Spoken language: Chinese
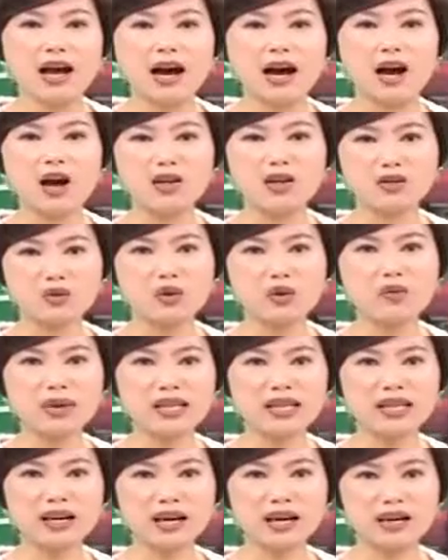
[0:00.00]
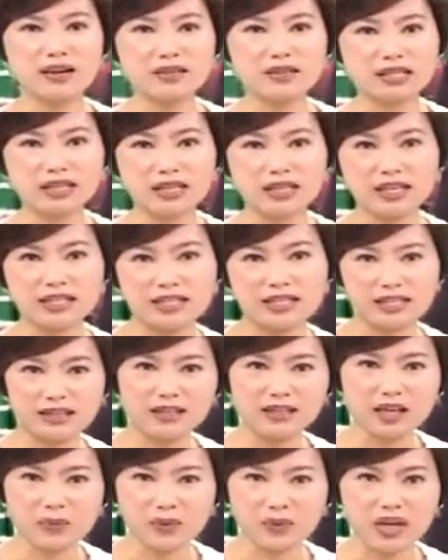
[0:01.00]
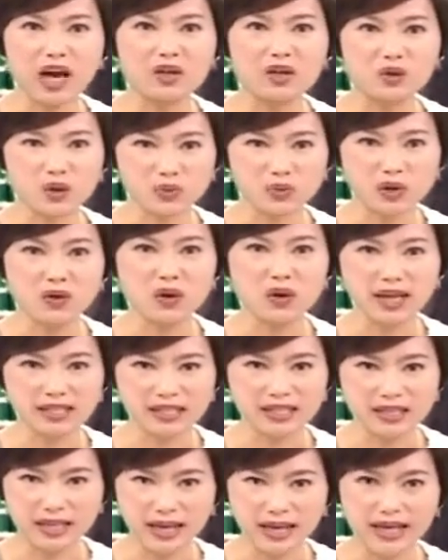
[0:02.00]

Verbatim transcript: 好，路边的这个钱可不要随便乱捡。